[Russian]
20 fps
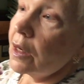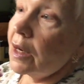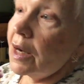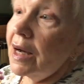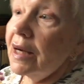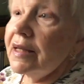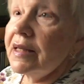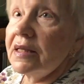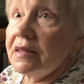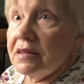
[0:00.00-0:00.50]

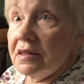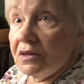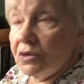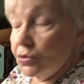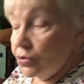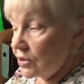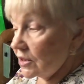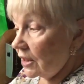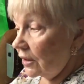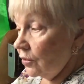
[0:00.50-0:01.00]
Как я
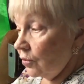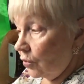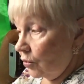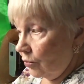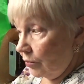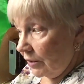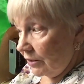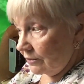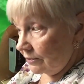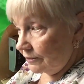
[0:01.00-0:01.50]
делаю
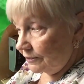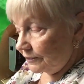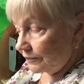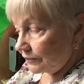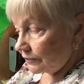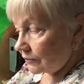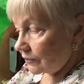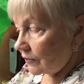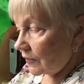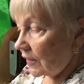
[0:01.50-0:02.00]
заломы?
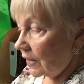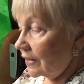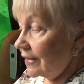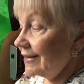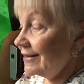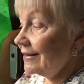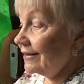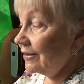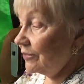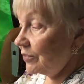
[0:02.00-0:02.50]

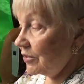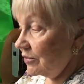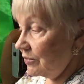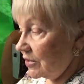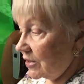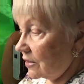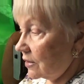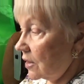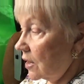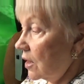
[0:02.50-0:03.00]
Если,
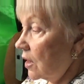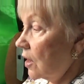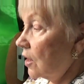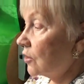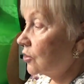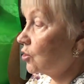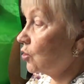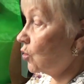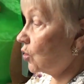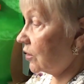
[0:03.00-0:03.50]
например,
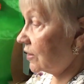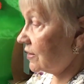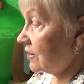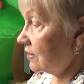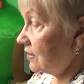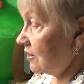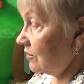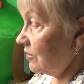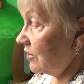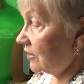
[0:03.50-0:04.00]
40
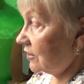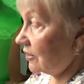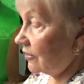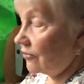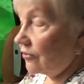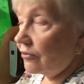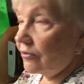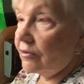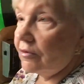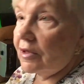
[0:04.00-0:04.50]
сантиметров
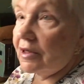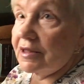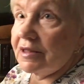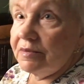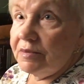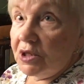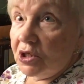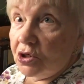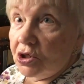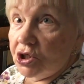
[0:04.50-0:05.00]

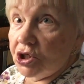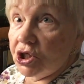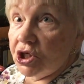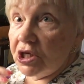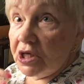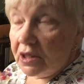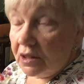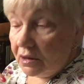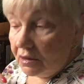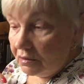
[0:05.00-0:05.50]
размер
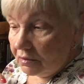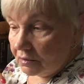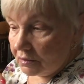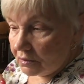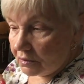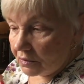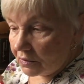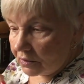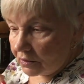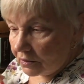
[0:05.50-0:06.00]
шеи,
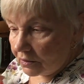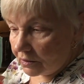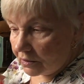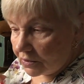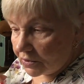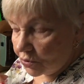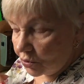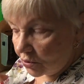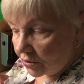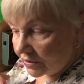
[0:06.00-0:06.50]

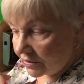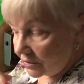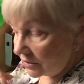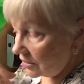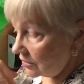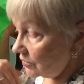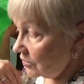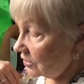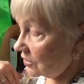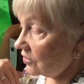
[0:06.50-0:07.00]
40
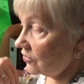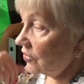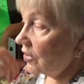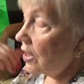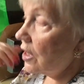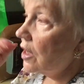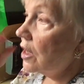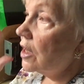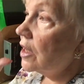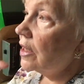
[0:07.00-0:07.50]
сантиметров,
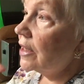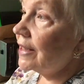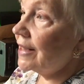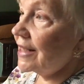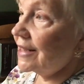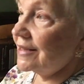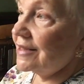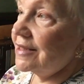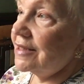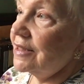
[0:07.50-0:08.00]

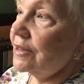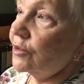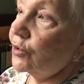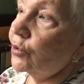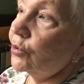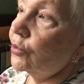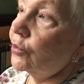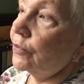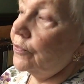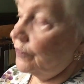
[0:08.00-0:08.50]
я
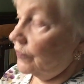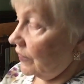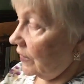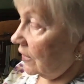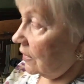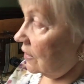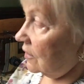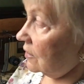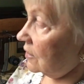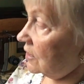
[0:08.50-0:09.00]
сделаю
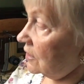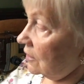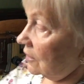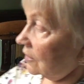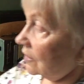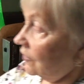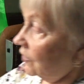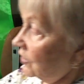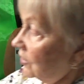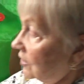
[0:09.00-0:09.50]

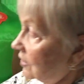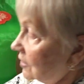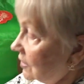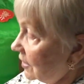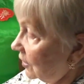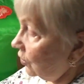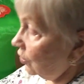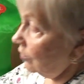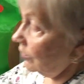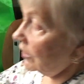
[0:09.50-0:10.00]
вот эти
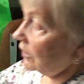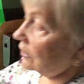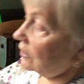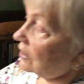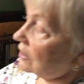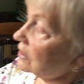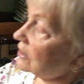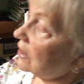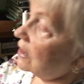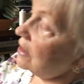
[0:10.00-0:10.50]
заломы
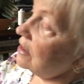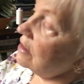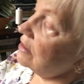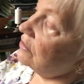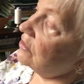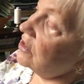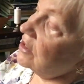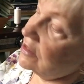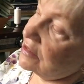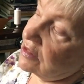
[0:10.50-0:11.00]
на расстоянии
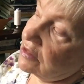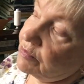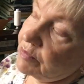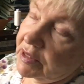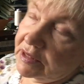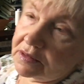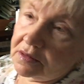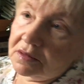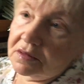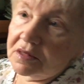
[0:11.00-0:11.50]

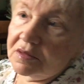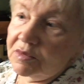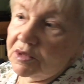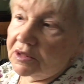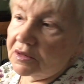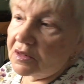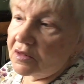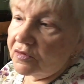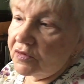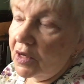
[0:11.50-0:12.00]
35
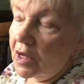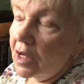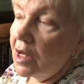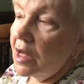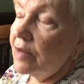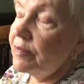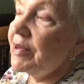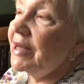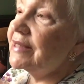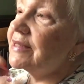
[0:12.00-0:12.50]
сантиметров.
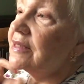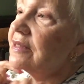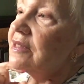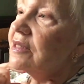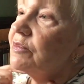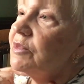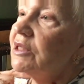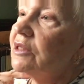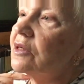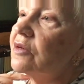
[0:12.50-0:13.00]
5
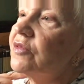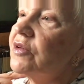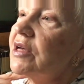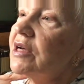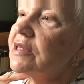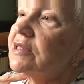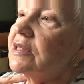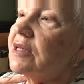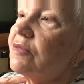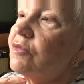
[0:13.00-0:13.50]
сантиметров
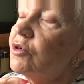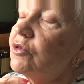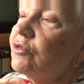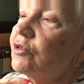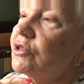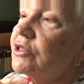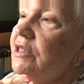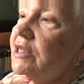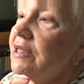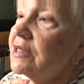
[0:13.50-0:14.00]
я оставлю
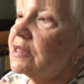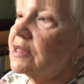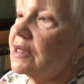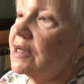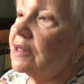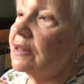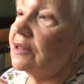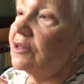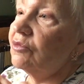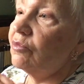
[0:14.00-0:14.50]
вот здесь,
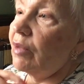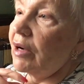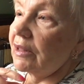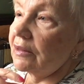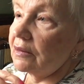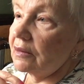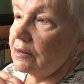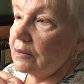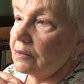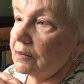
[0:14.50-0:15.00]
на этот
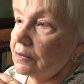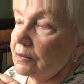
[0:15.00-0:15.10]
бант.